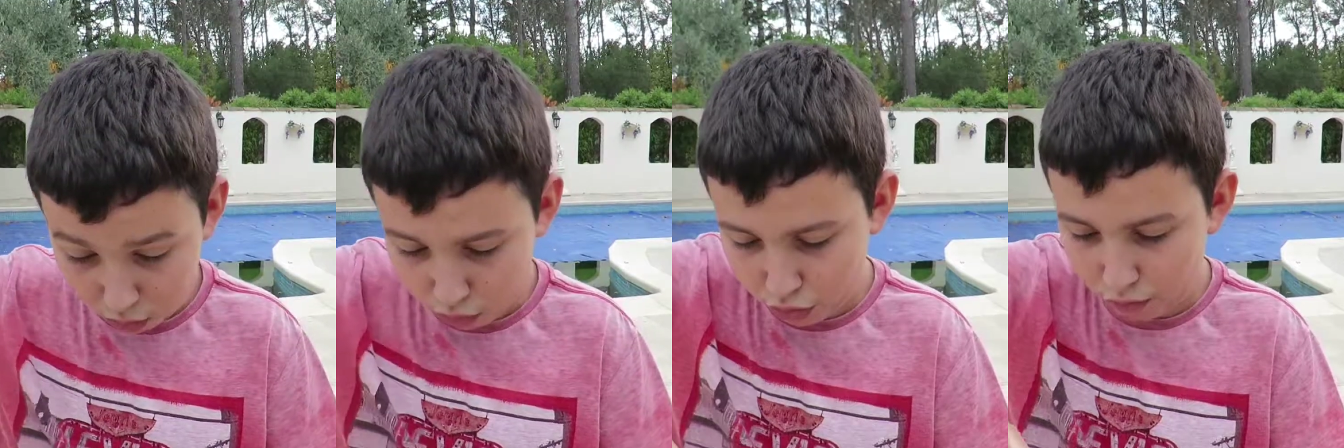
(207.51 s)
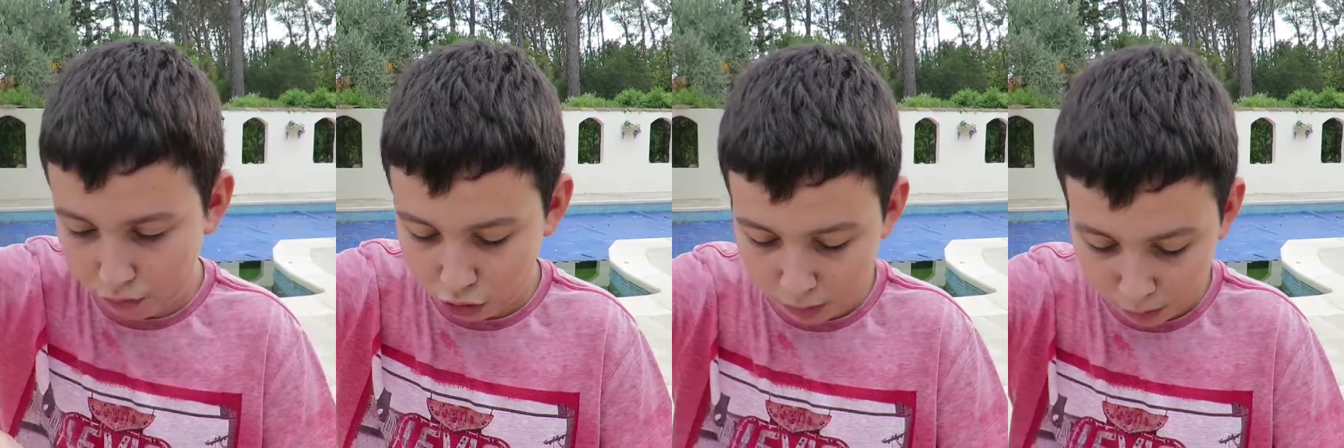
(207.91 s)
Donc euh,
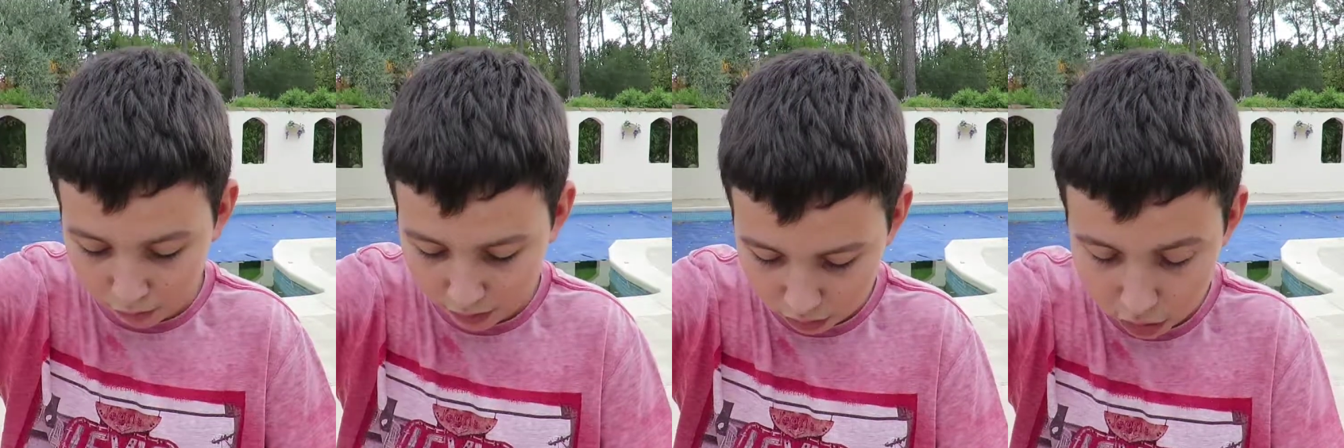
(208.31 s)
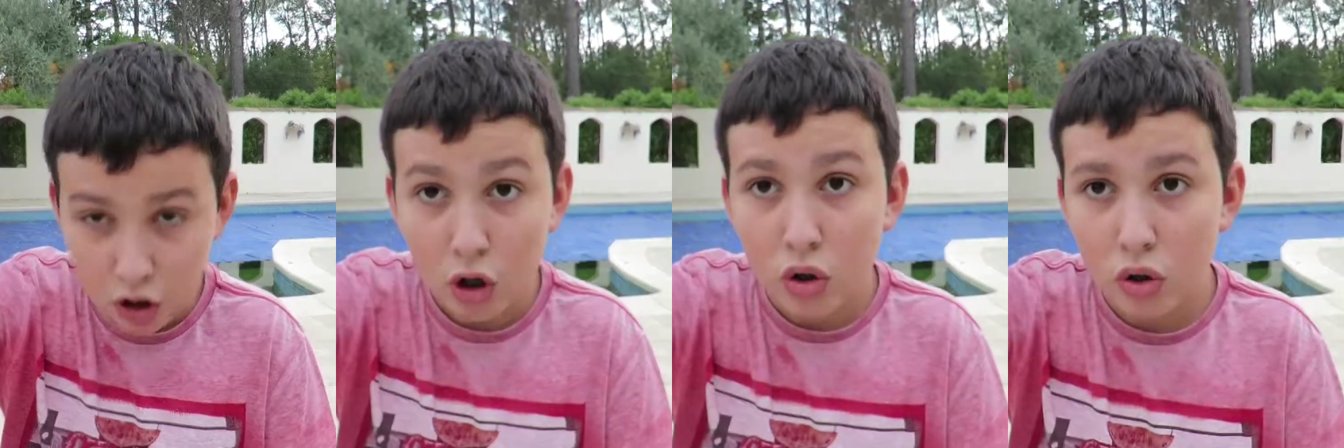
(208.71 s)
franchement pour 20 ans,
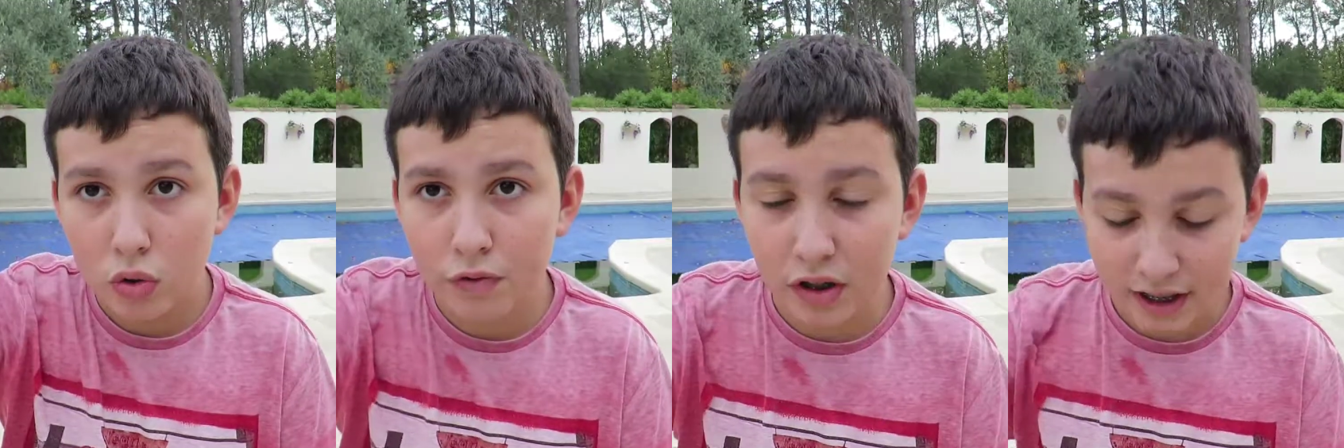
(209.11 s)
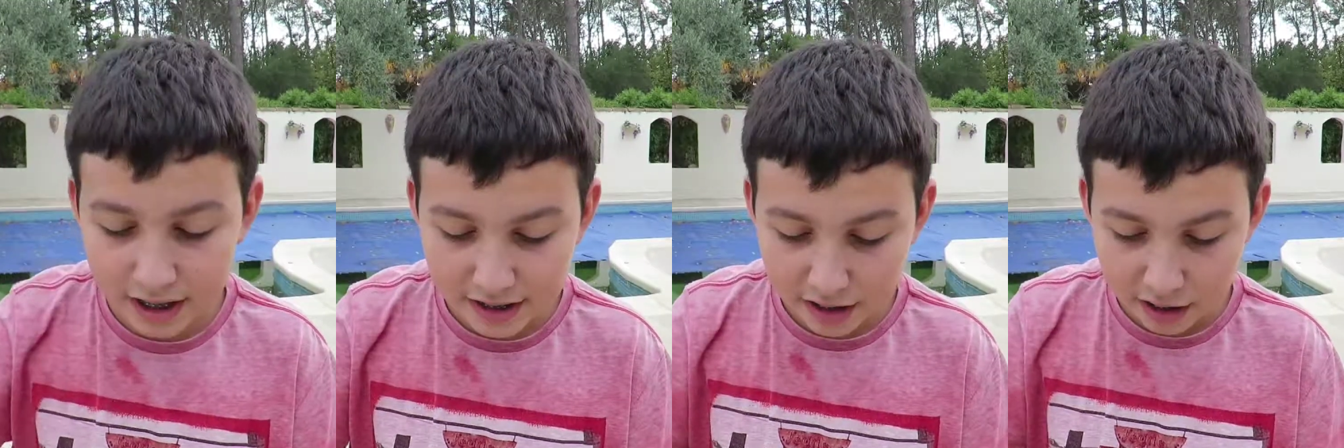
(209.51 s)
je trouve que la
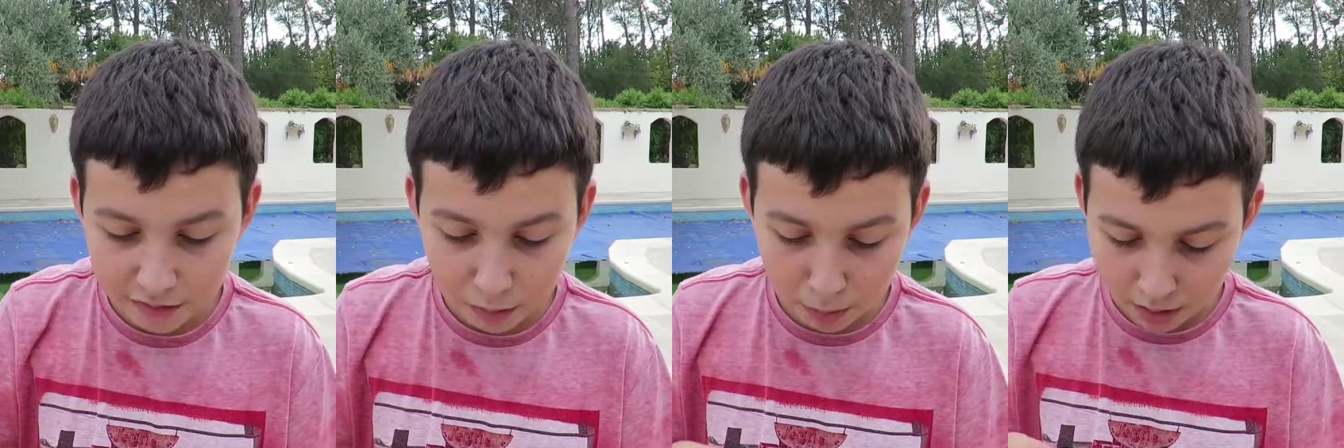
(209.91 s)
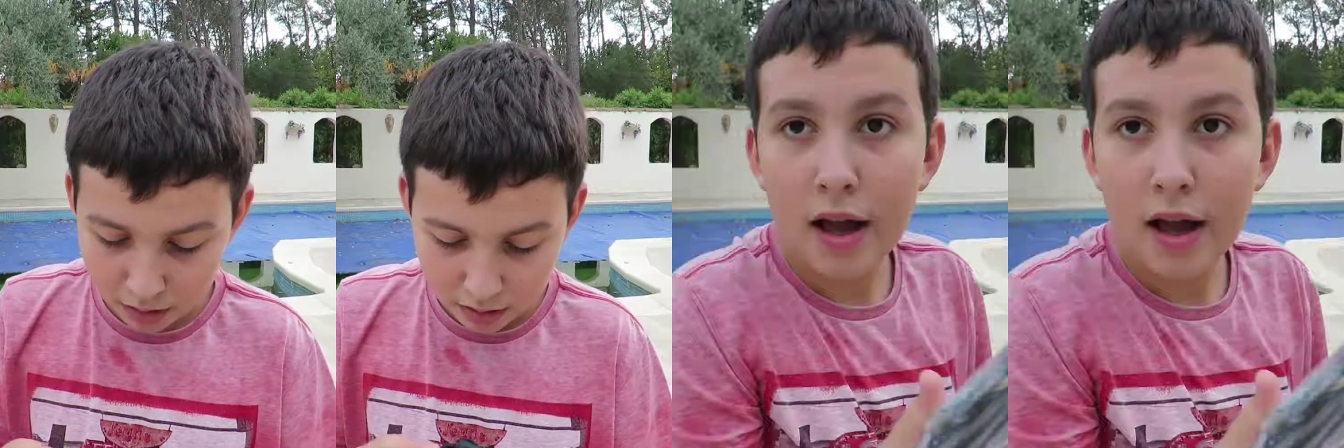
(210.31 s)
qualité elle est vraiment bien.